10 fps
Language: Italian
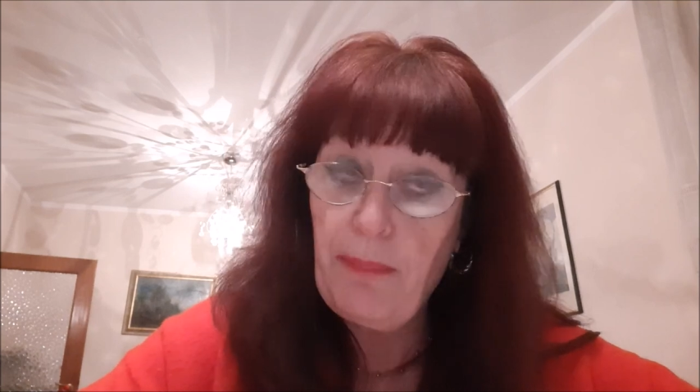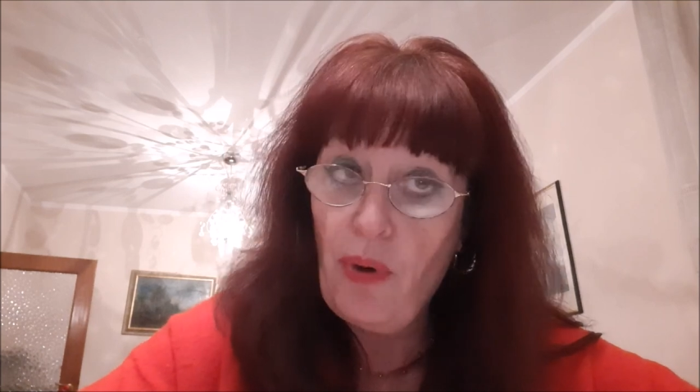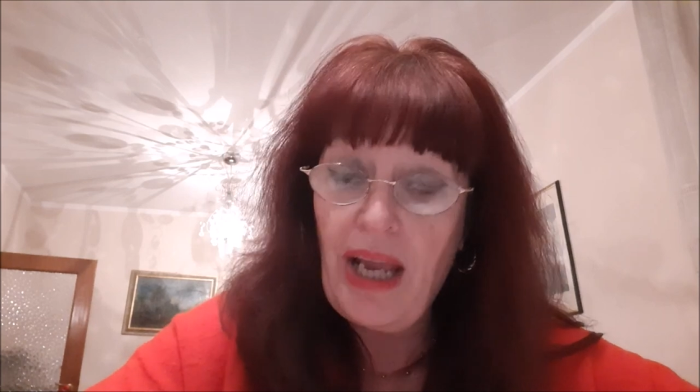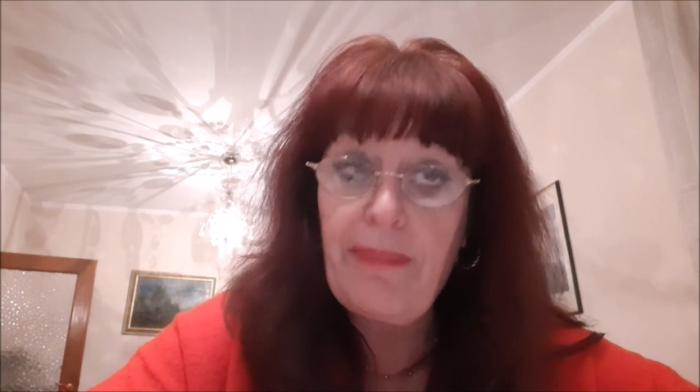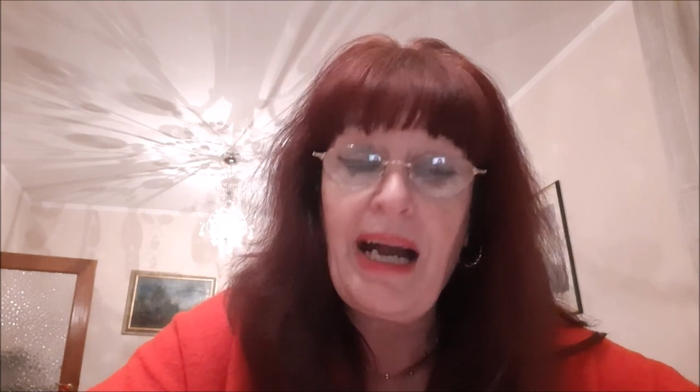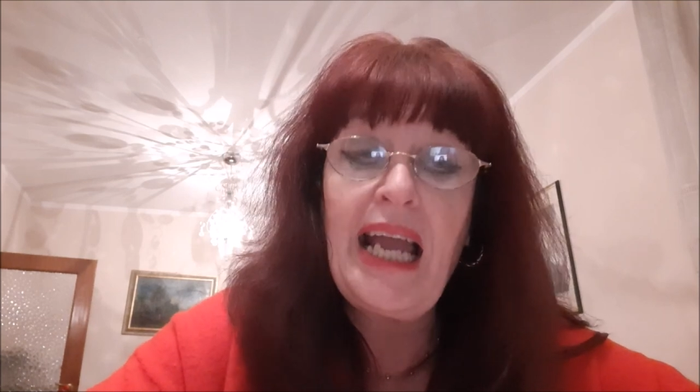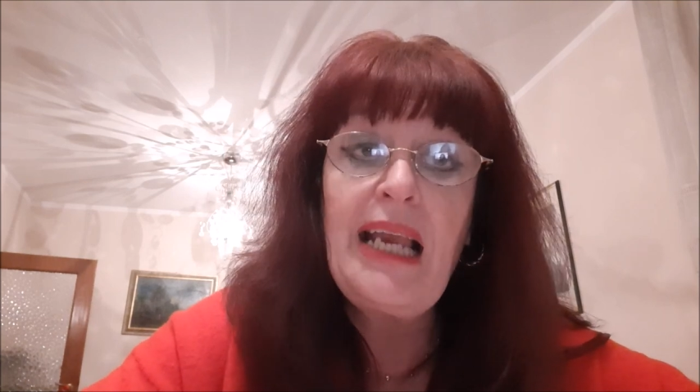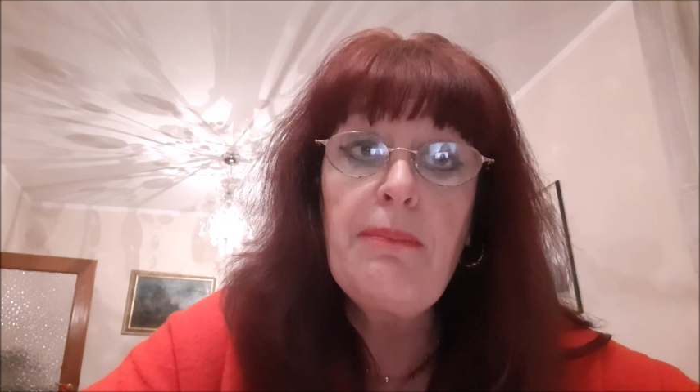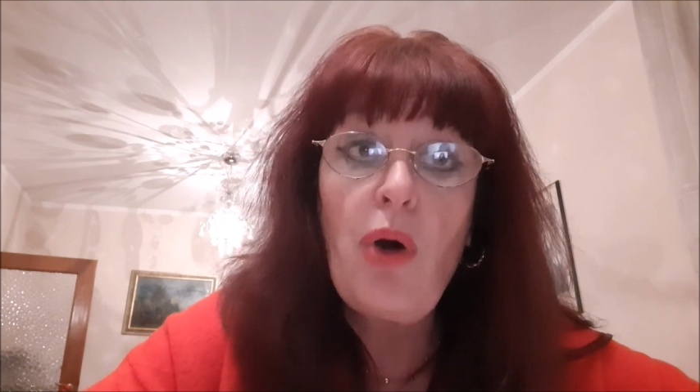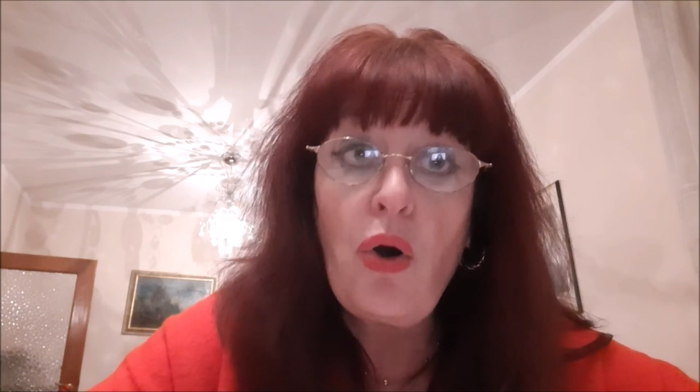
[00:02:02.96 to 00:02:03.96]
poema è
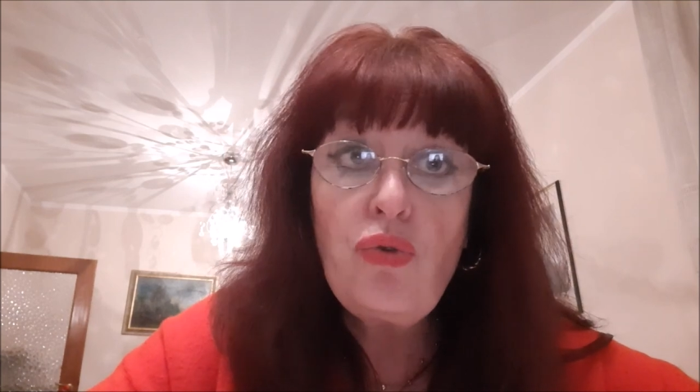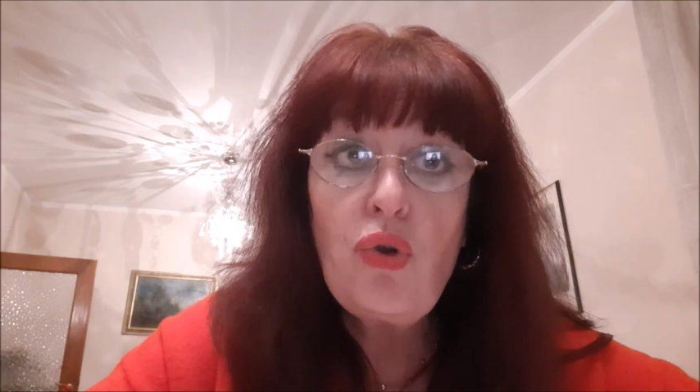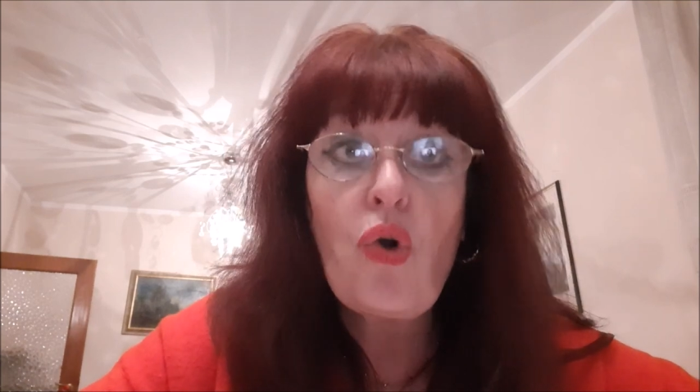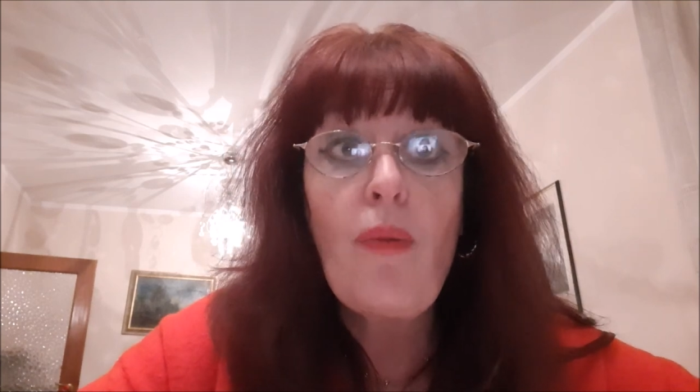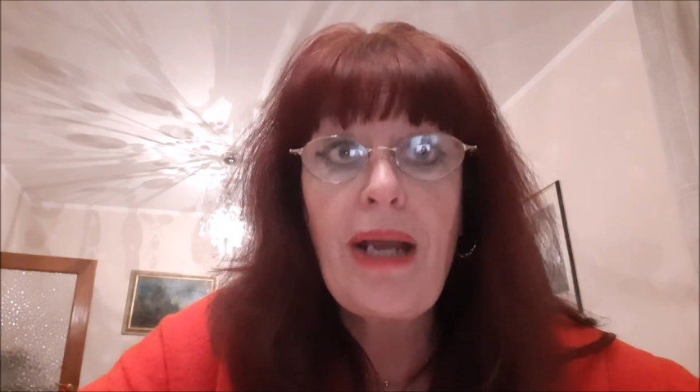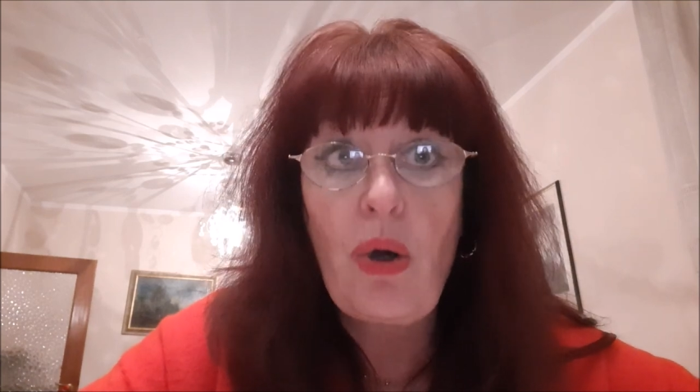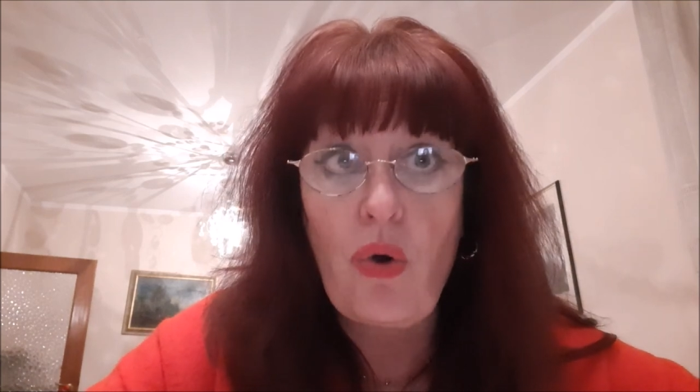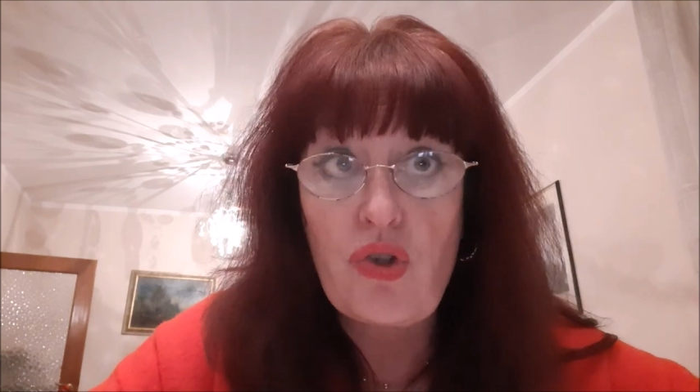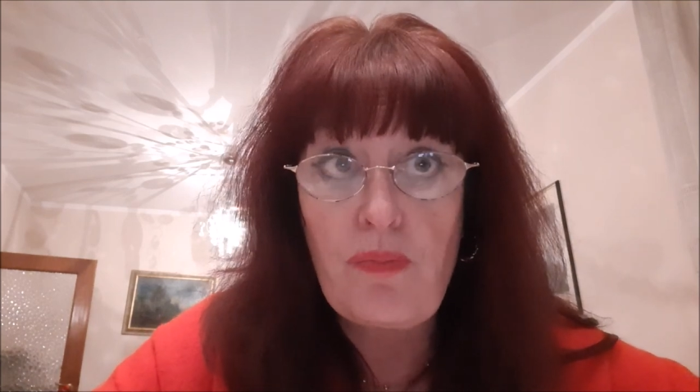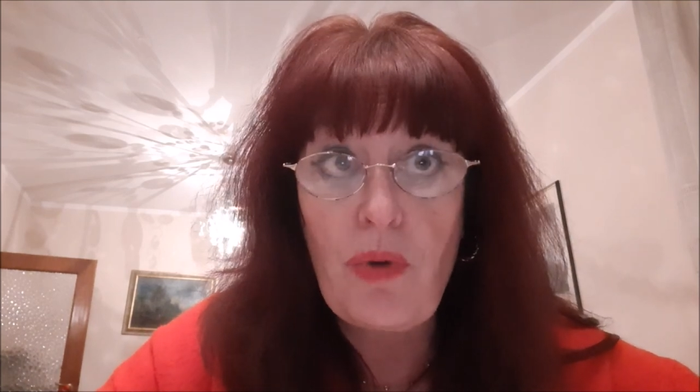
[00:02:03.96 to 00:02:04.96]
il mondo come
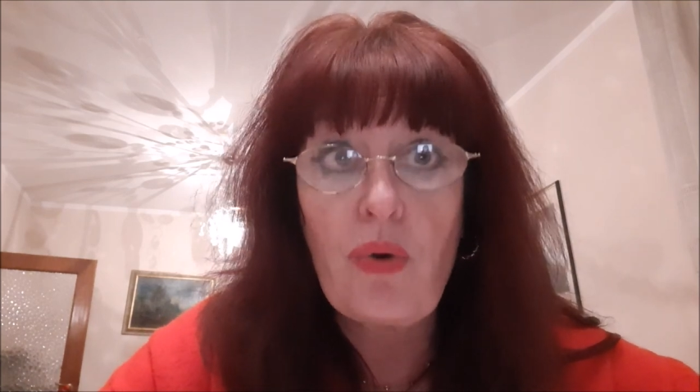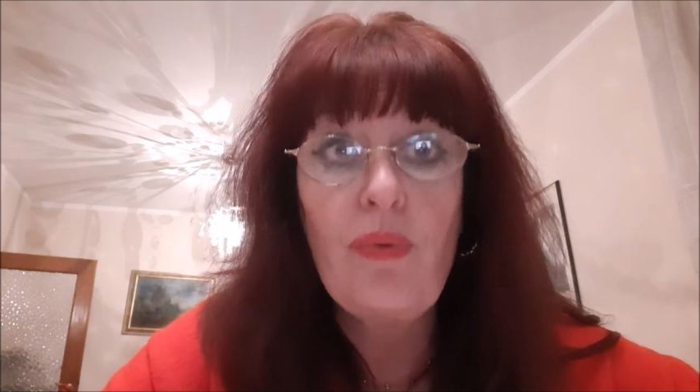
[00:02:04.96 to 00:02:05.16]
cosmo,